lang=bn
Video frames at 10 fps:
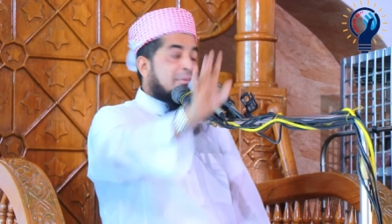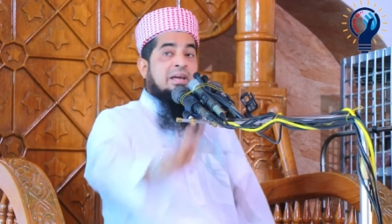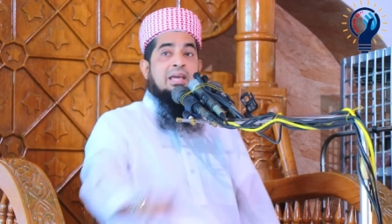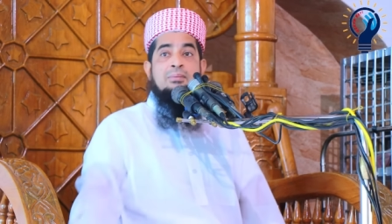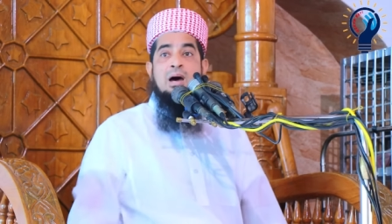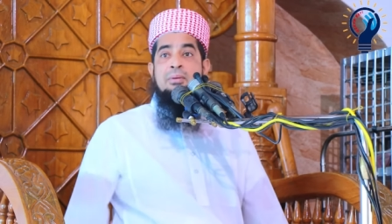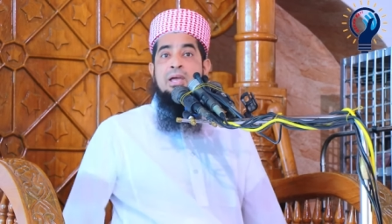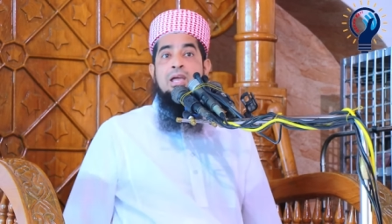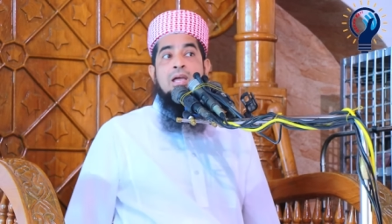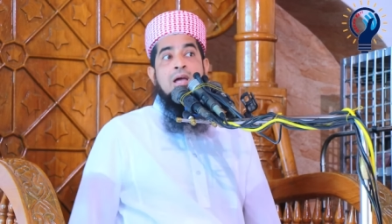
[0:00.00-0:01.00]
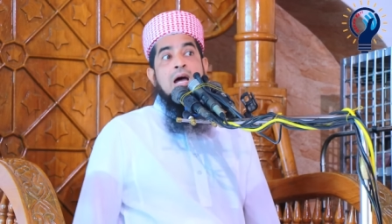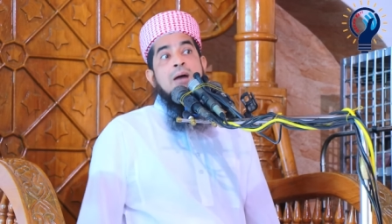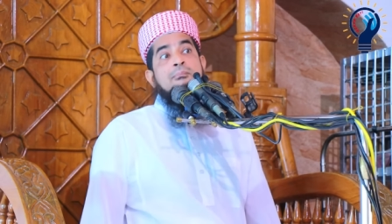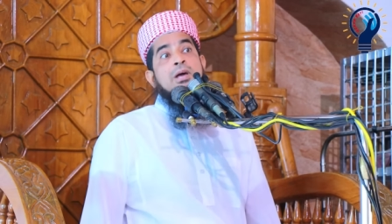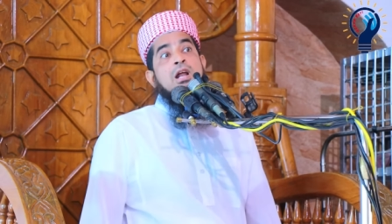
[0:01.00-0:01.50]
আমাকে এইভাবে
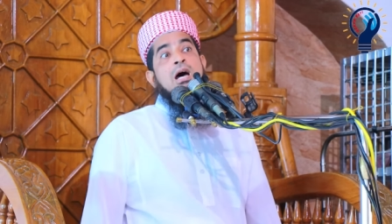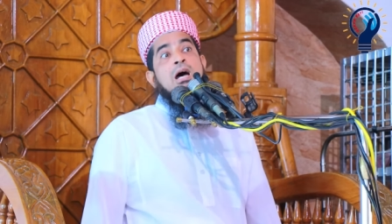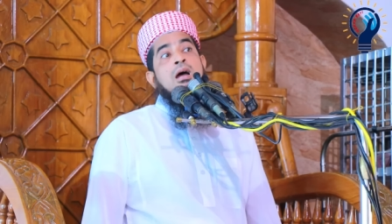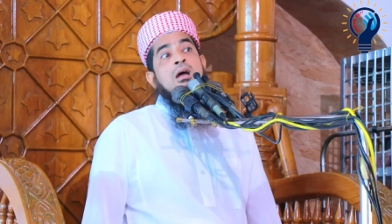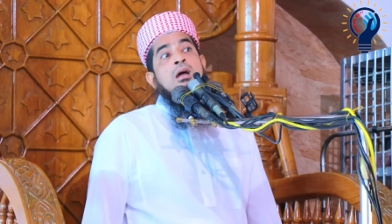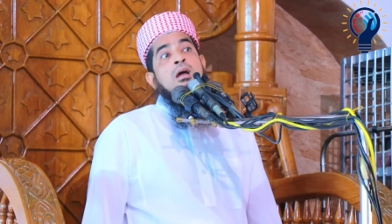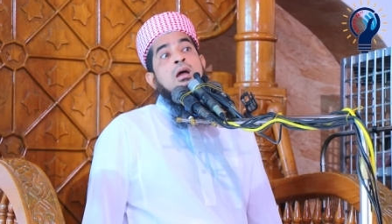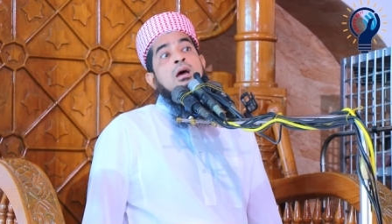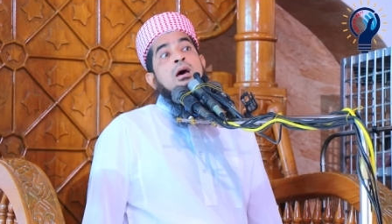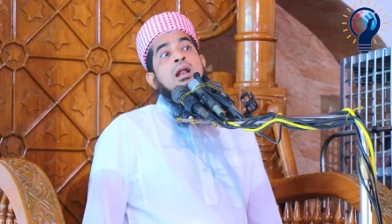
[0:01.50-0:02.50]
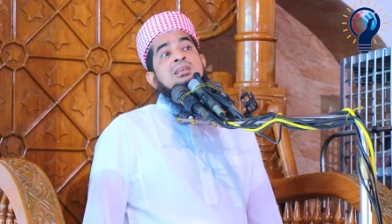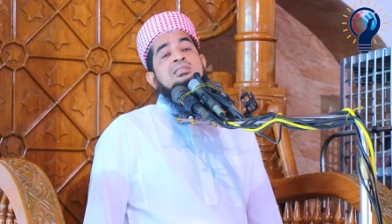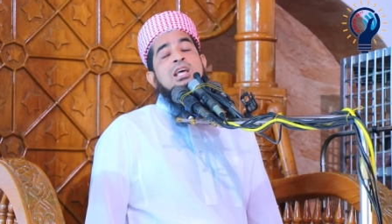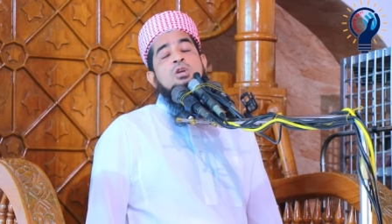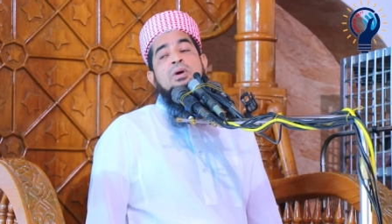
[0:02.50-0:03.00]
আপনারা
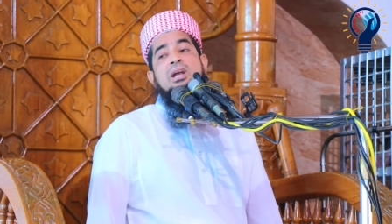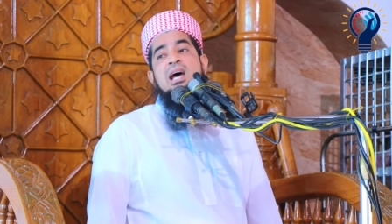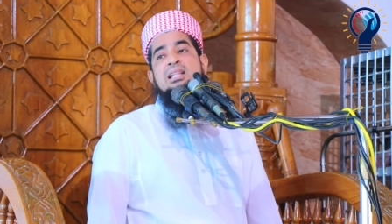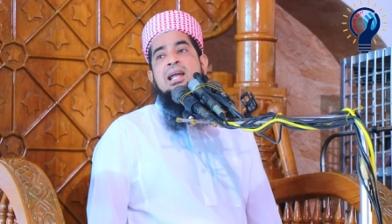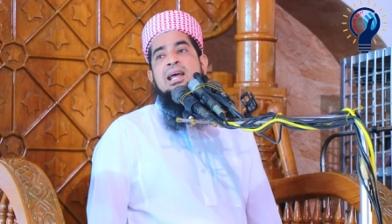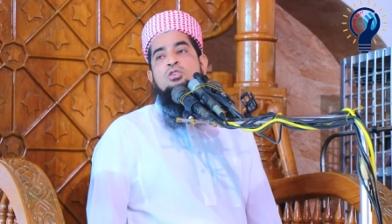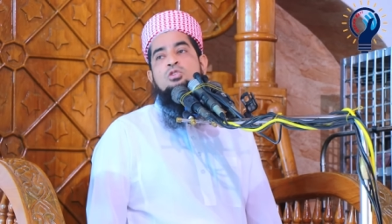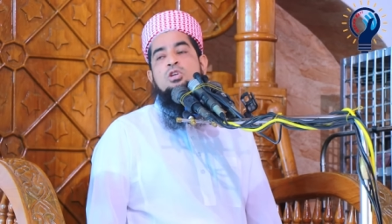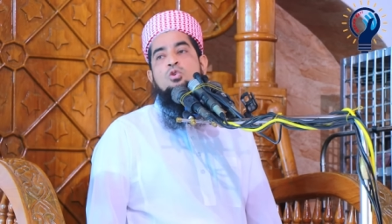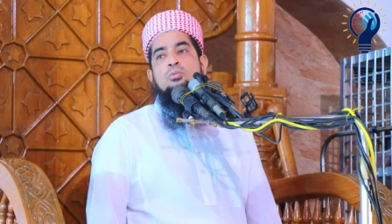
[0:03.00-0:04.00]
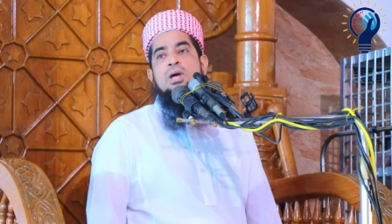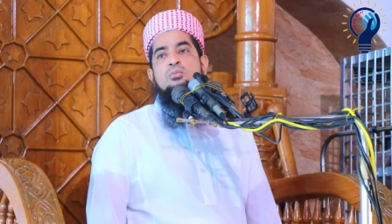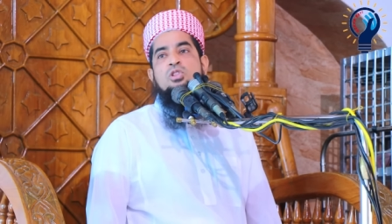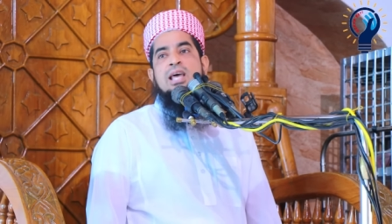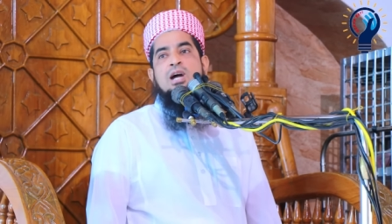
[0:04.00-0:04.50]
রাস্তার উপরে না দাঁড়ায় যদি রুমের
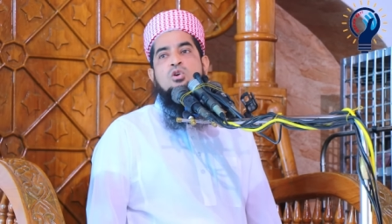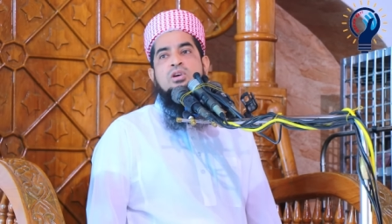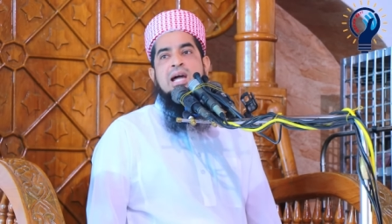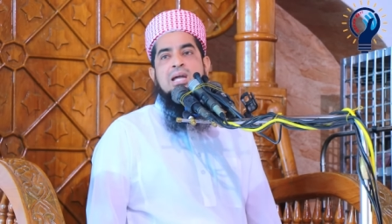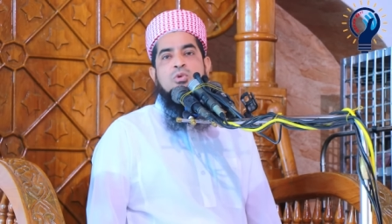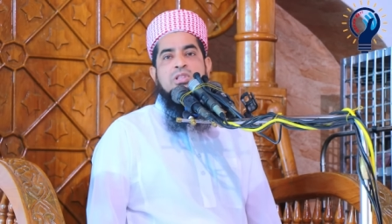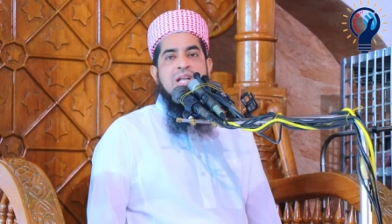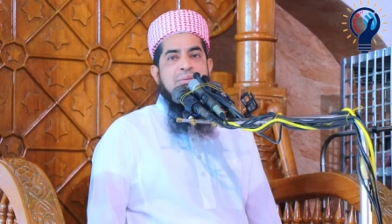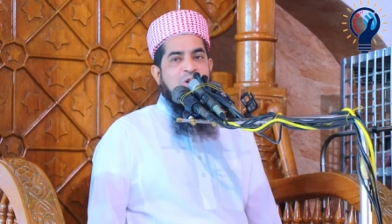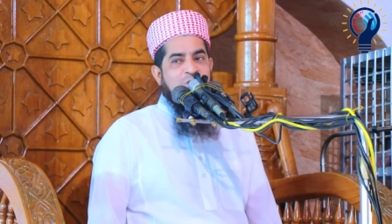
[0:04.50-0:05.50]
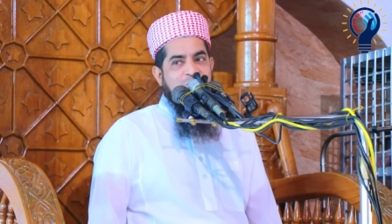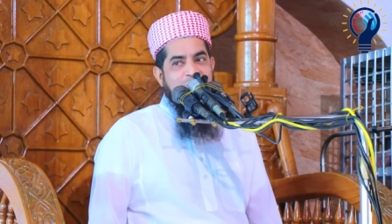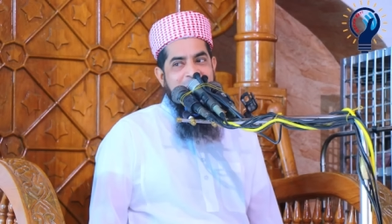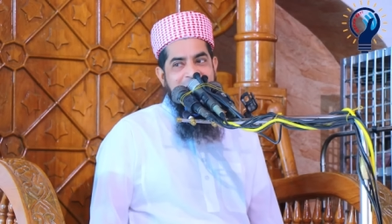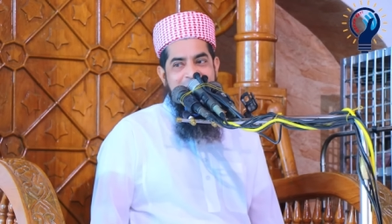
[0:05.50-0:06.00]
মধ্যে এক ঘন্টা আগে বলতেন আমি
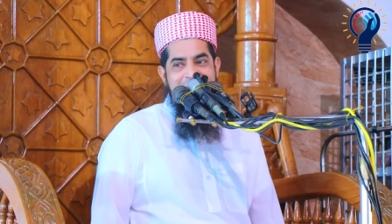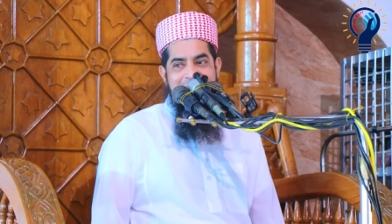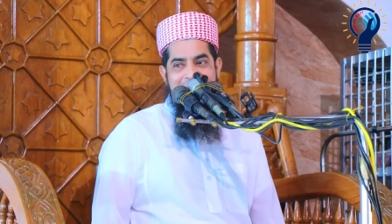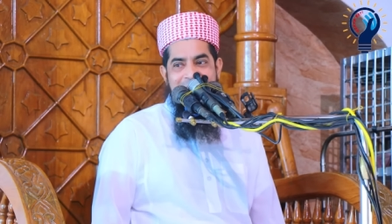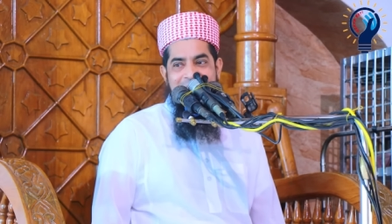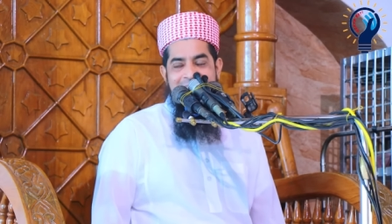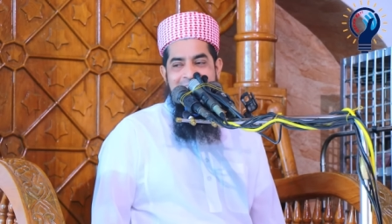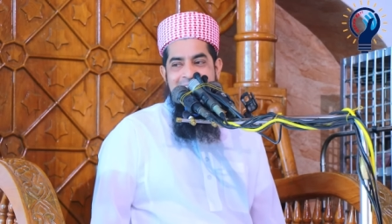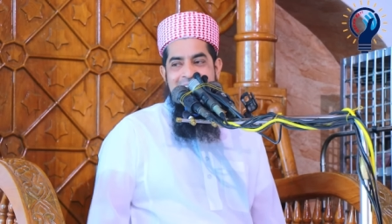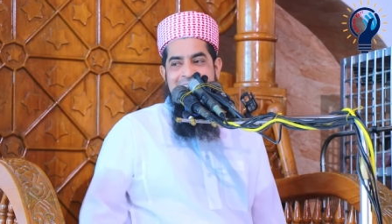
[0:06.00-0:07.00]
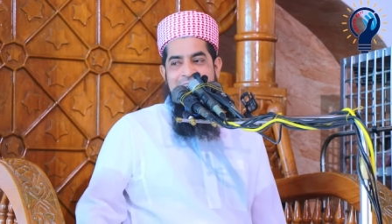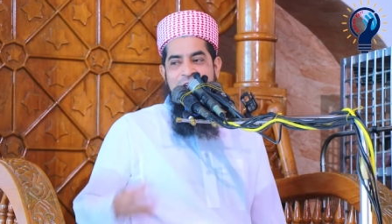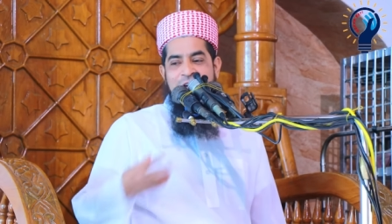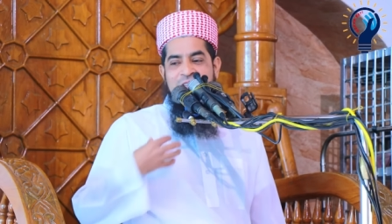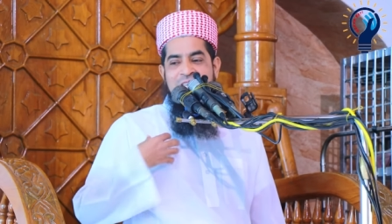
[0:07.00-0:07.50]
কষ্টটা পাইতাম না কেন
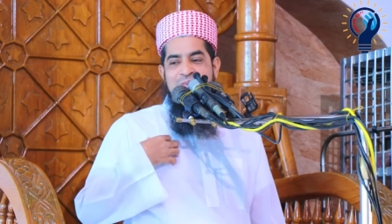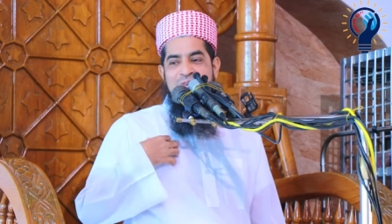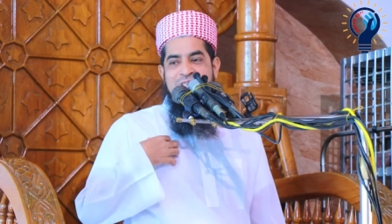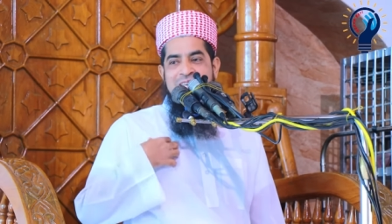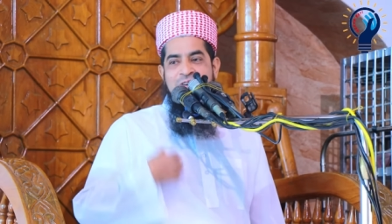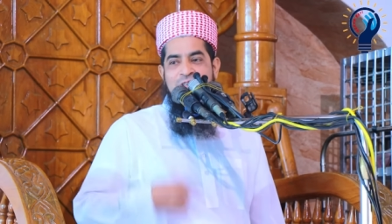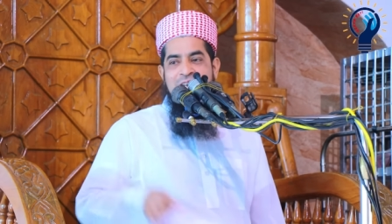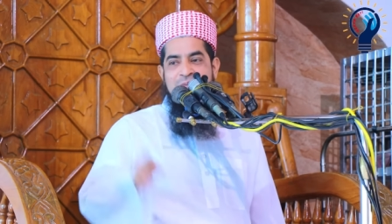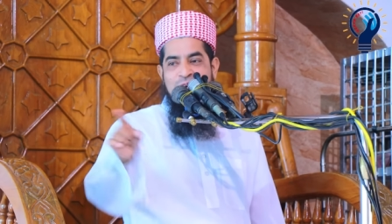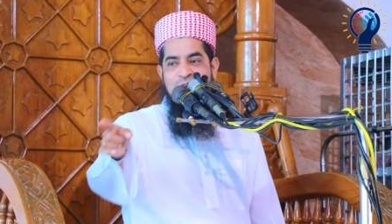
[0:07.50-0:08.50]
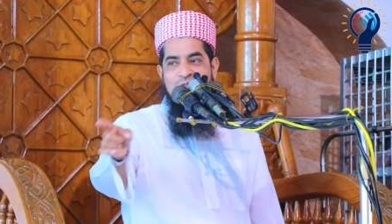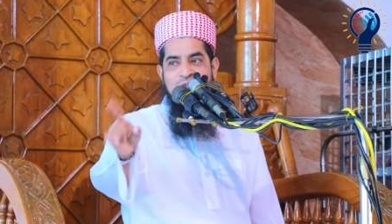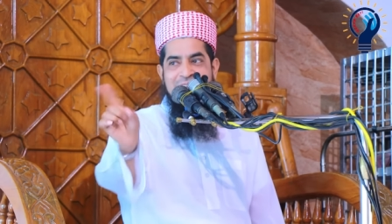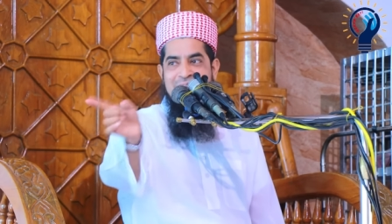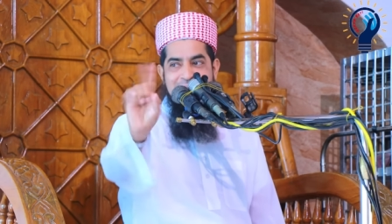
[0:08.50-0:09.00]
এই কথাটা বলছি এই কথাটা আমার
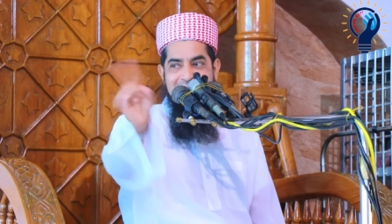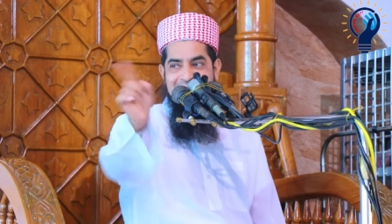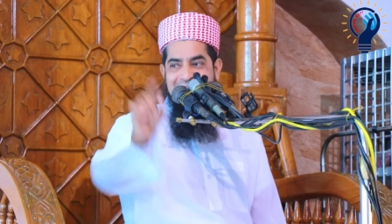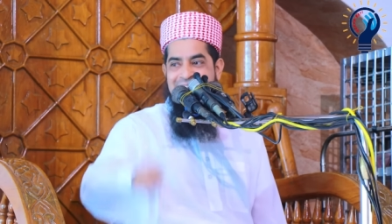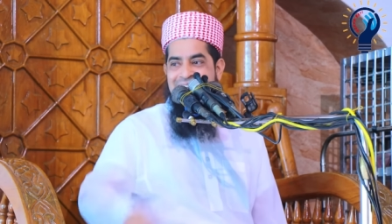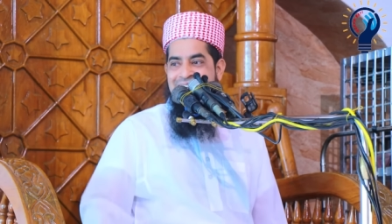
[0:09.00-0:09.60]
রসুলের আমার না